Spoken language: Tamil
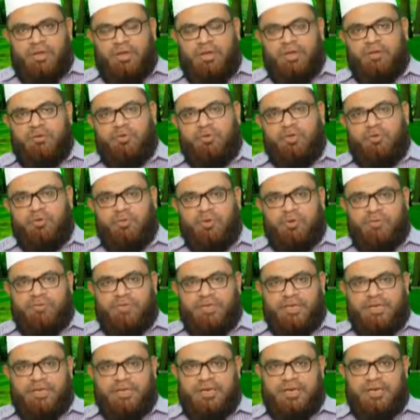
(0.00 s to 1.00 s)
என்னுடைய
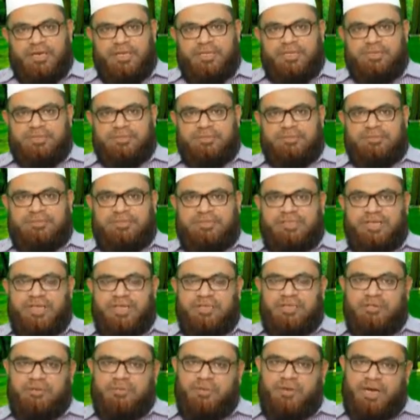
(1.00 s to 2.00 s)
உறவினர்களை
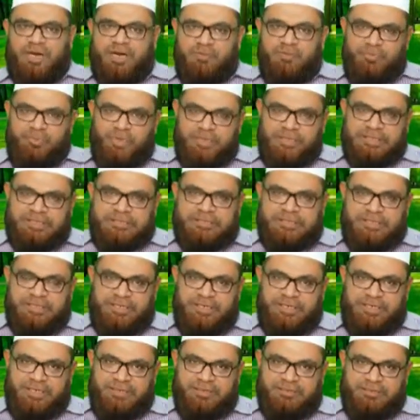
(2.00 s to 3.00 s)
சேர்ந்து வாழ முயற்சி
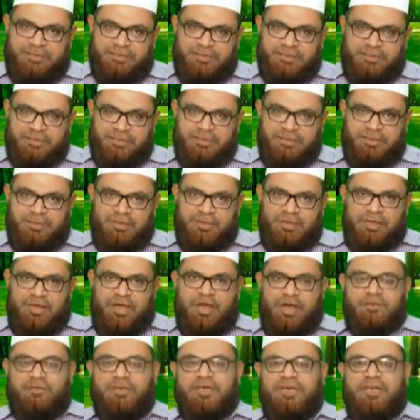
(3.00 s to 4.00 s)
செய்கிறேன்
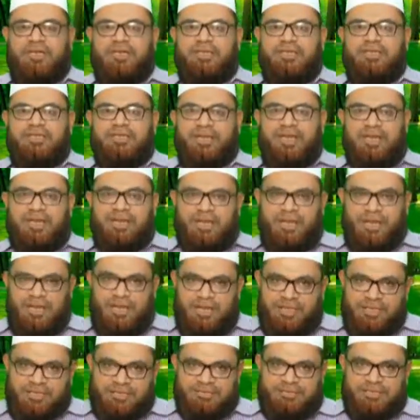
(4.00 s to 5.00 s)
அவர்களுக்கு நான்
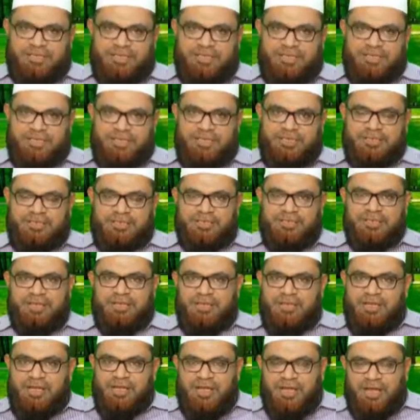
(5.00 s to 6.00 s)
நல்லது செய்கிறேன்
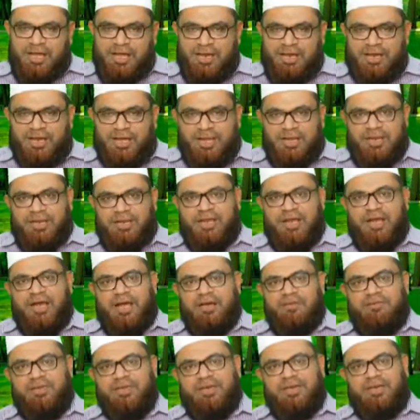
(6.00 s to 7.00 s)
ஆனால்
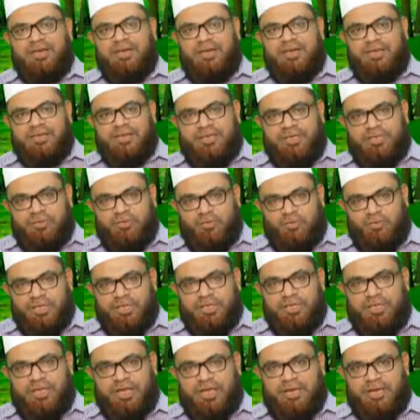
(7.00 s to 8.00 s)
அவர்கள் என்னை
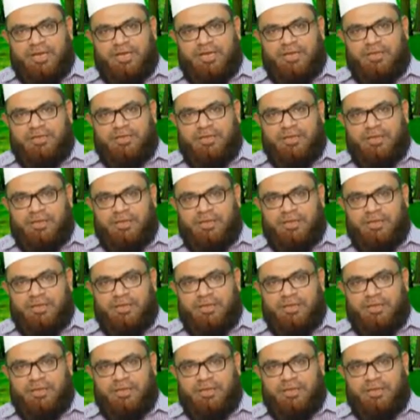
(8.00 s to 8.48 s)
துண்டிக்கிறார்கள்